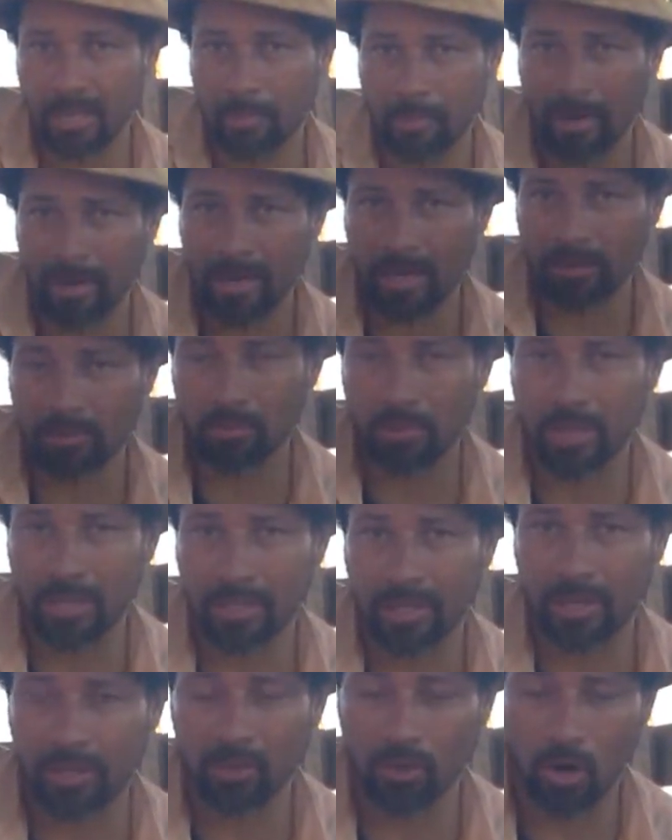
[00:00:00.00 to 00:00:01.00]
trabalhando no
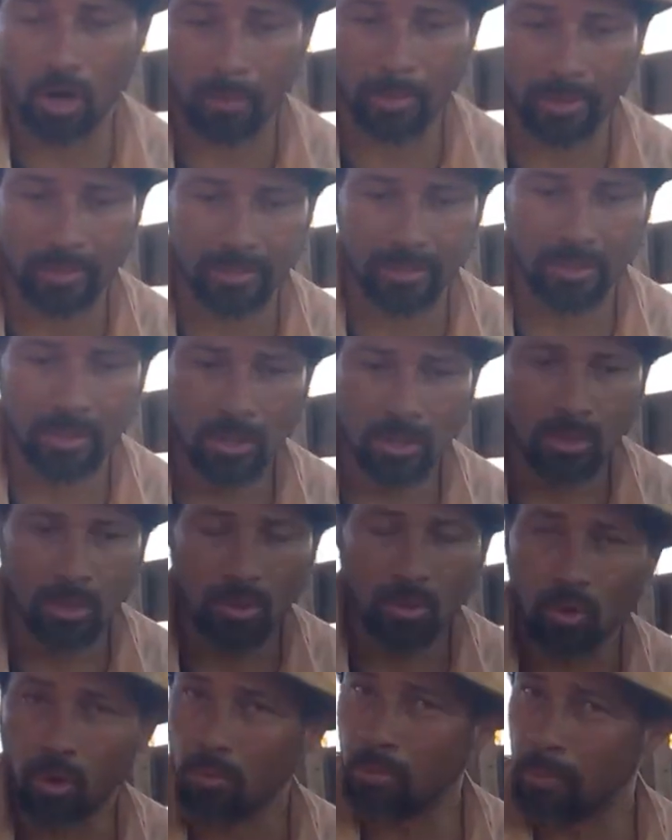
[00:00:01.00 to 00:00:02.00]
canteiro de obras,
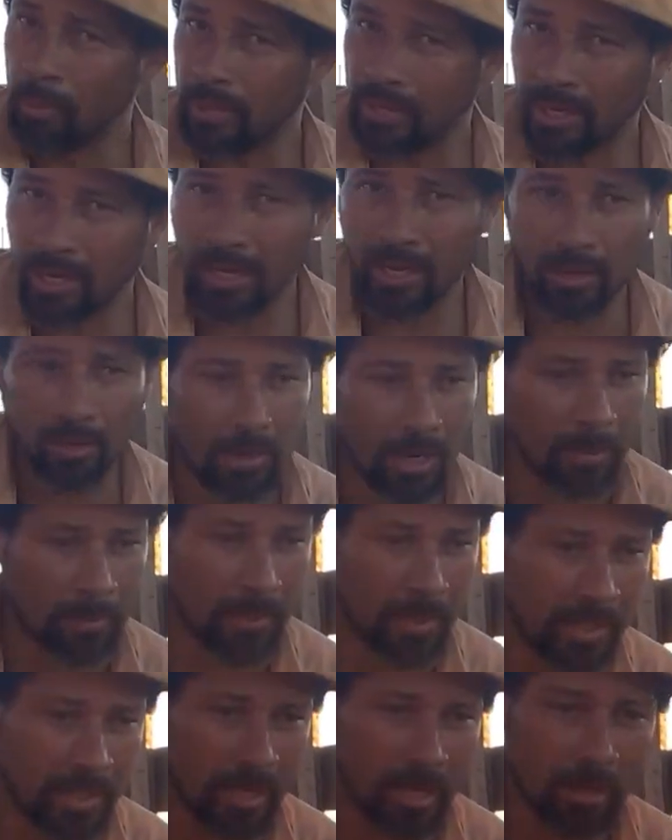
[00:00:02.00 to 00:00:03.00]
como pedreiro,
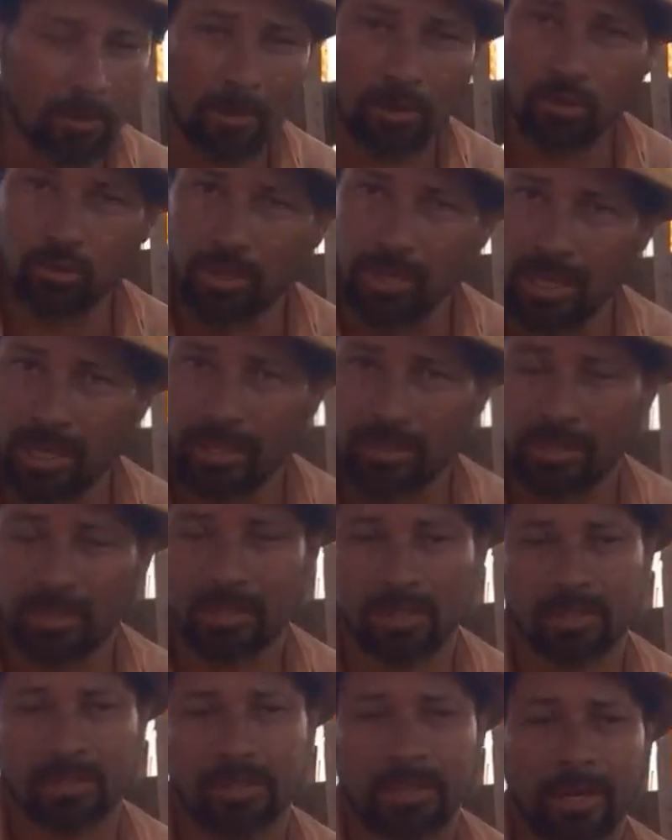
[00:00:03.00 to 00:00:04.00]
carpinteiro,
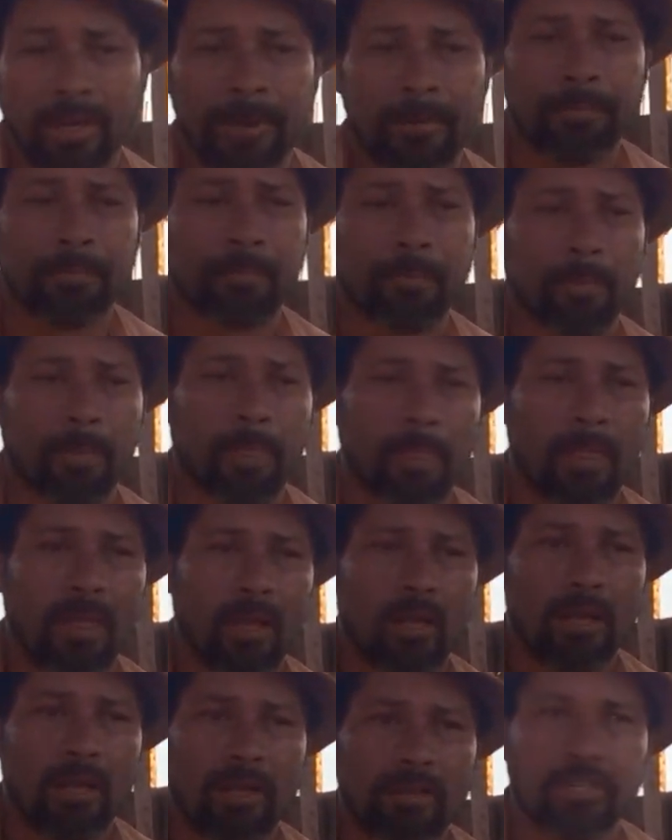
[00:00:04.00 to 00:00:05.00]
ajudante, né?
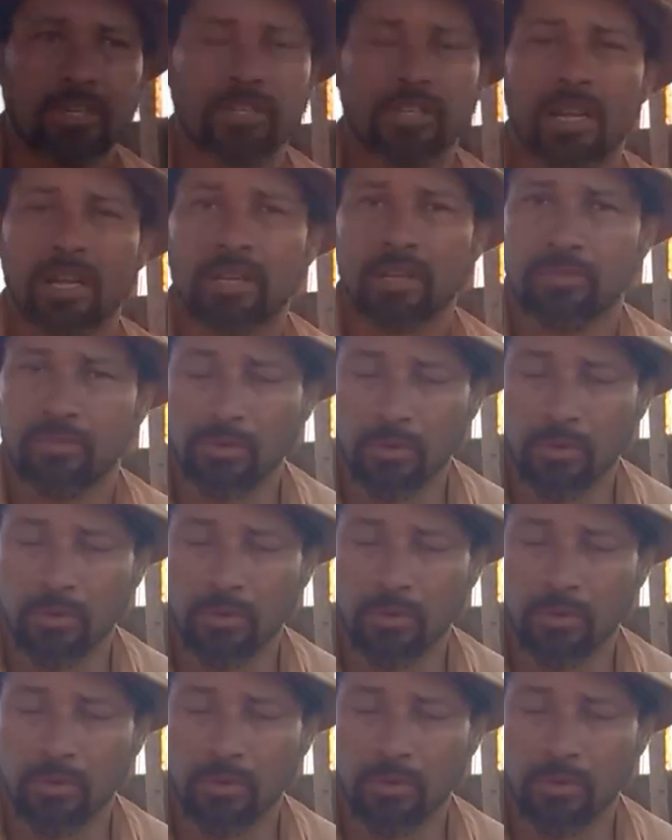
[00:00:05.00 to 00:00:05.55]
seja lá quem